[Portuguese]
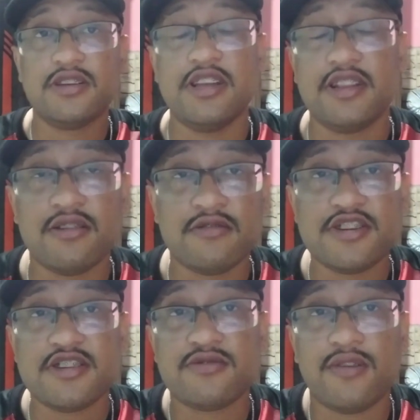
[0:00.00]
Então
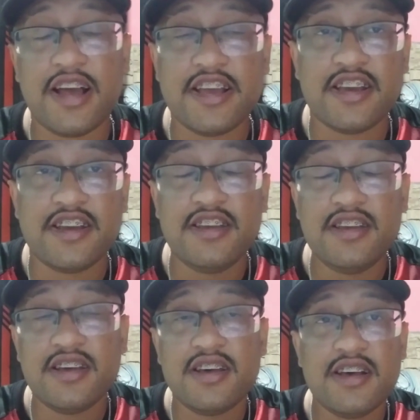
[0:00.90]
deixa seu like
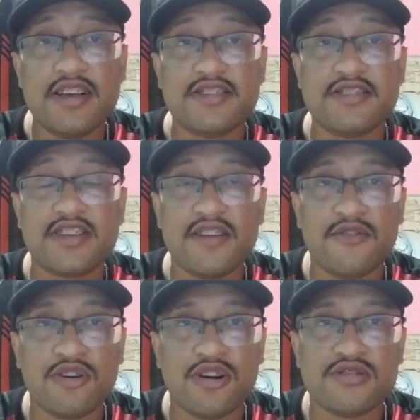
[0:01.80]
aí, se
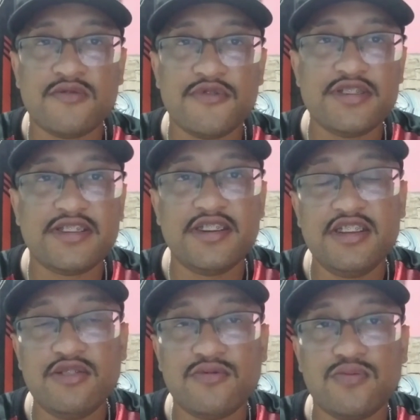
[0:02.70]
inscreva no canal se não for
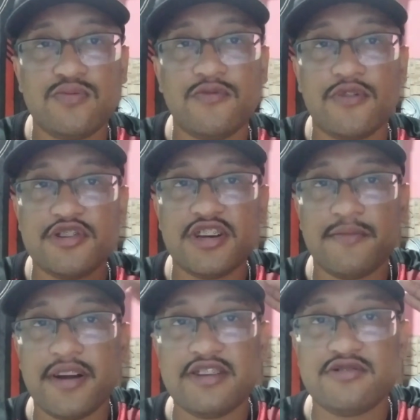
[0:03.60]
inscrito. Forte
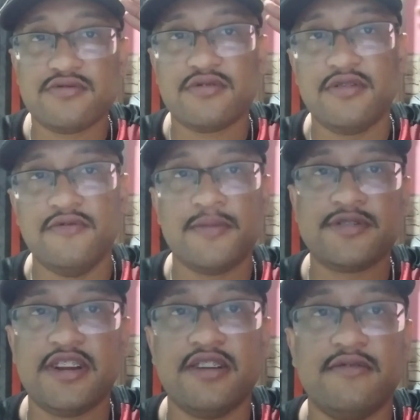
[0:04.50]
abraço e
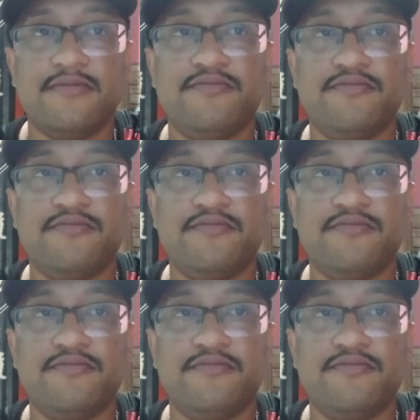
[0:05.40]
vamos Leão!